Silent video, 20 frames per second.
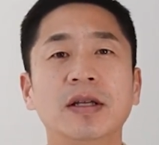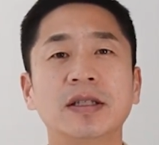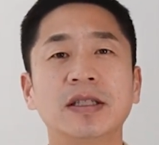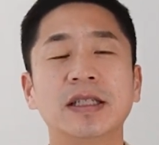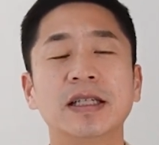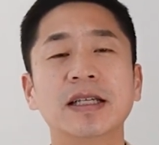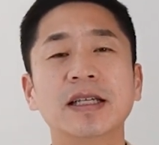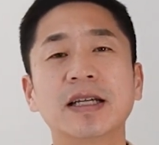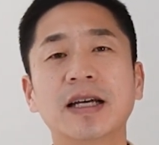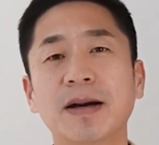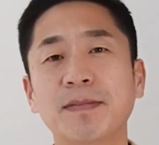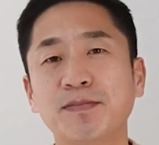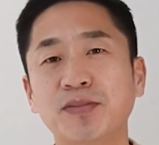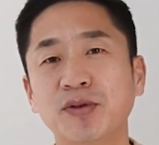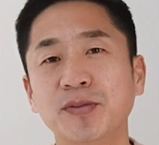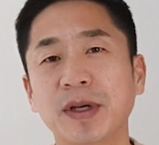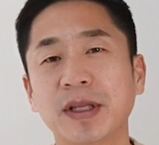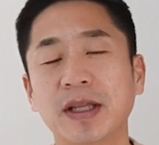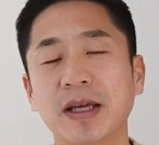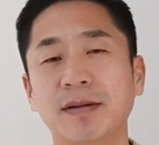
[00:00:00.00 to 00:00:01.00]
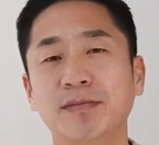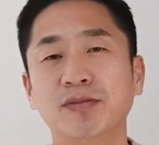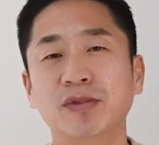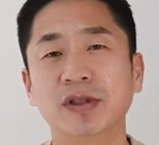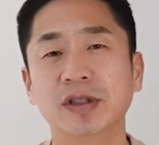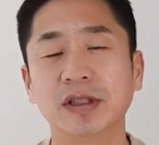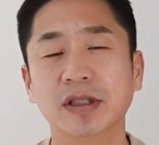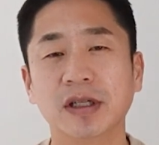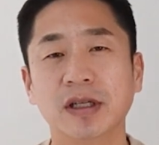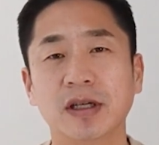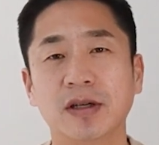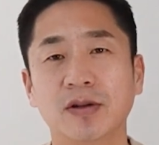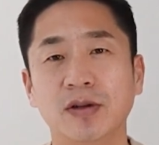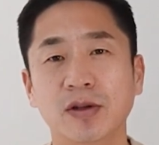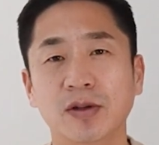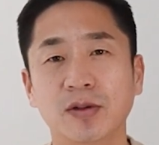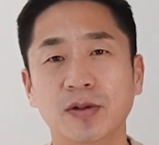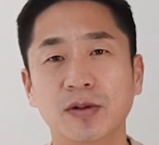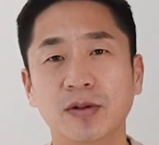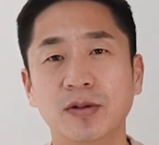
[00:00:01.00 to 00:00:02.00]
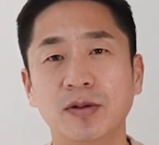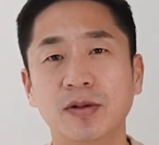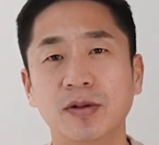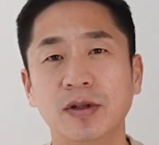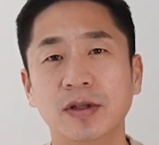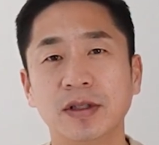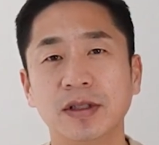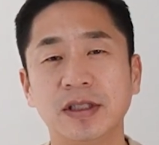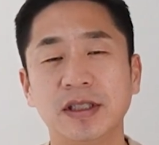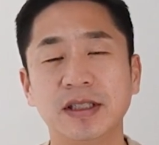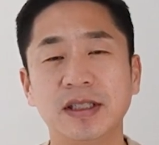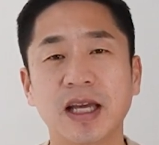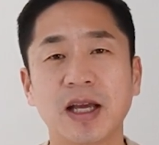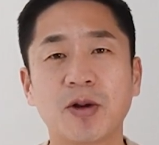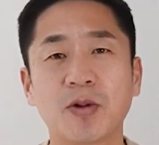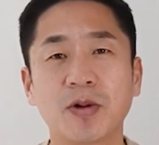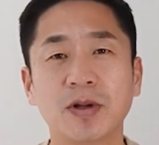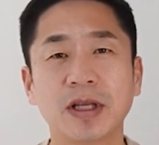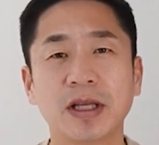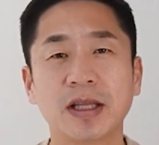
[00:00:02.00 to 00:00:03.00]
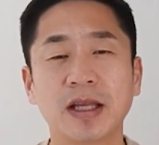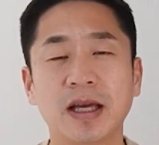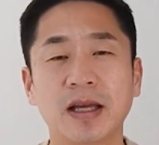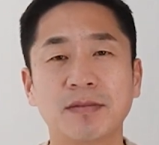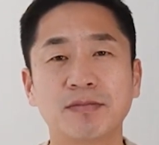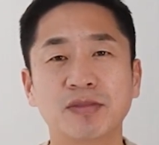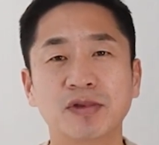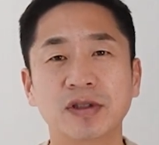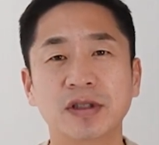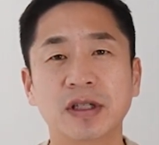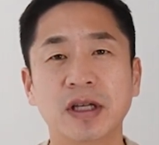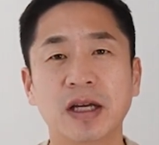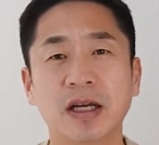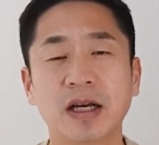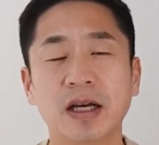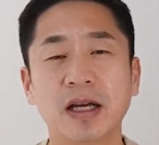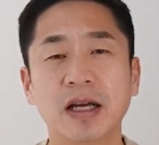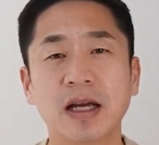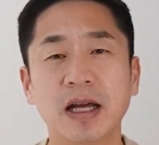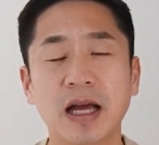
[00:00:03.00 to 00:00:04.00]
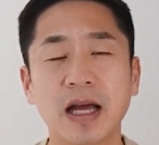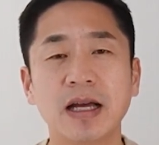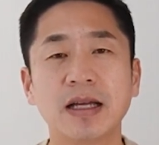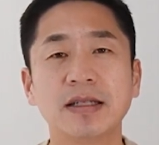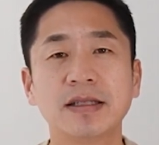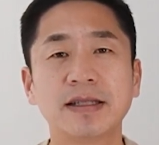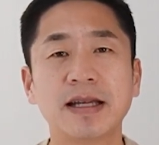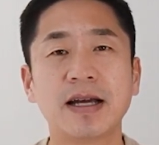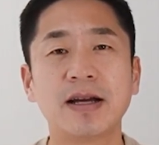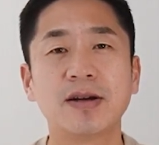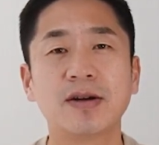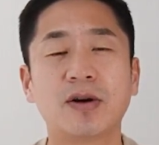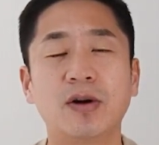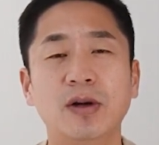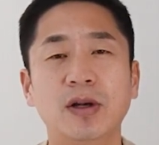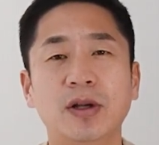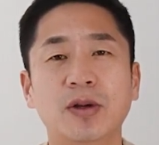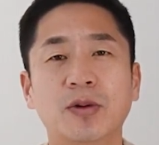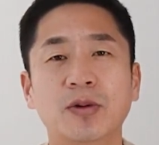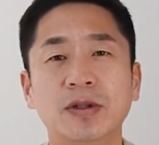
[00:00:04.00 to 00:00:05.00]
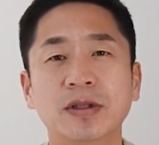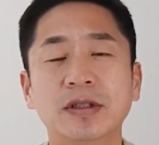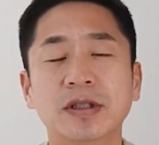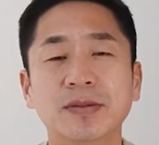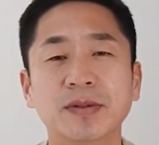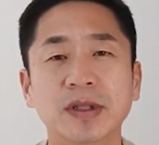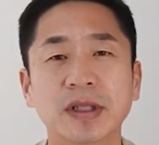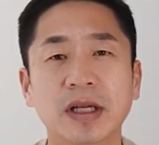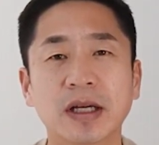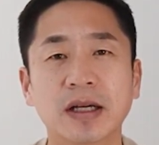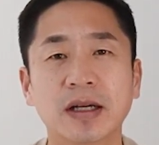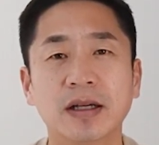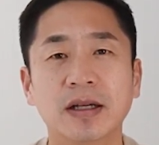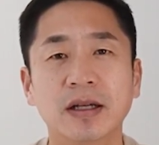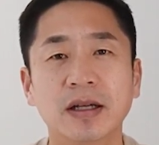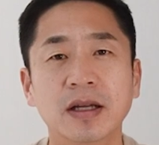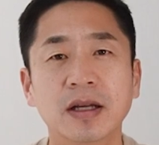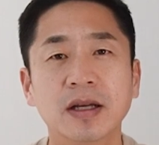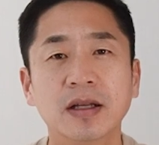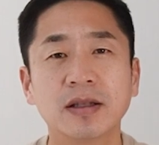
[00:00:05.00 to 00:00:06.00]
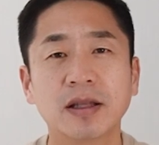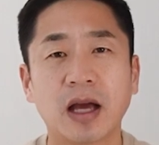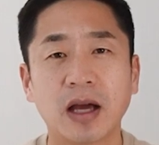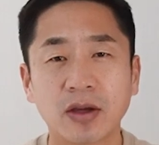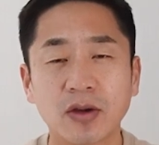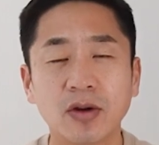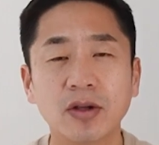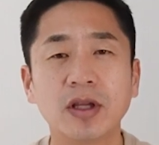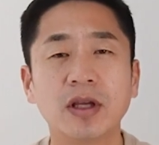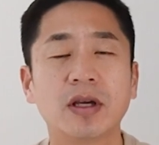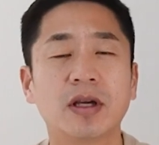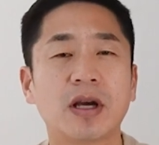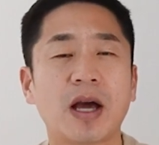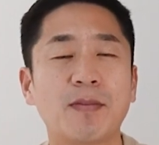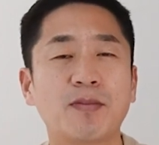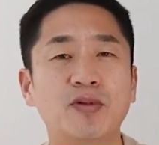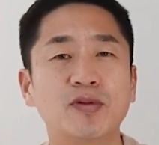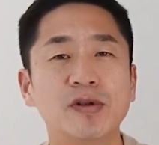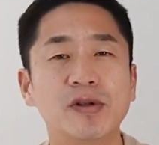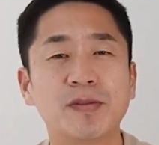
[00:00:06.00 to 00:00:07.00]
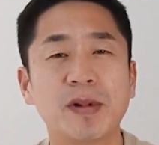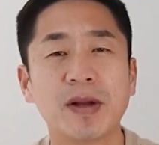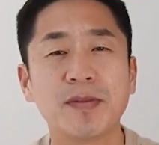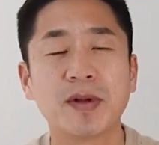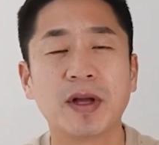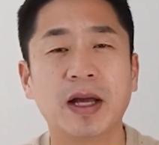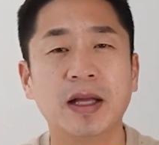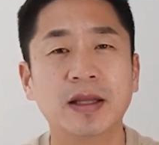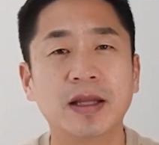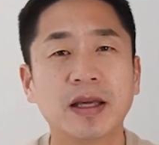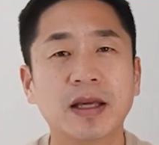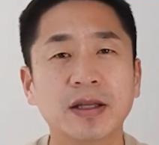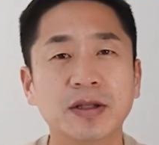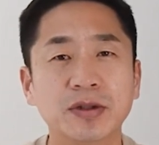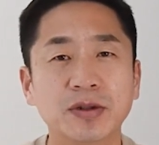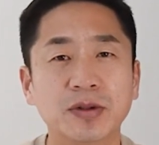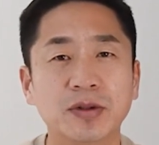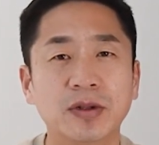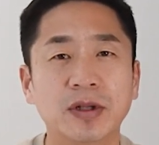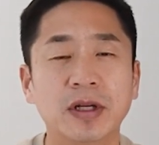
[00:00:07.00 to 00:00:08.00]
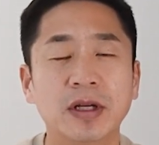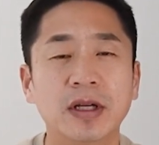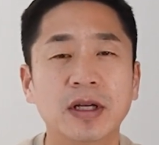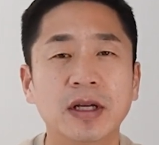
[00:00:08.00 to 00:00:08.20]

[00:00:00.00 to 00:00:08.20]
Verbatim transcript: 진가품에 대한 문제, 그리고 지재권에 대한 문제가 항상 걸리고 있습니다. 당연히 가품을 팔면 안 되겠죠.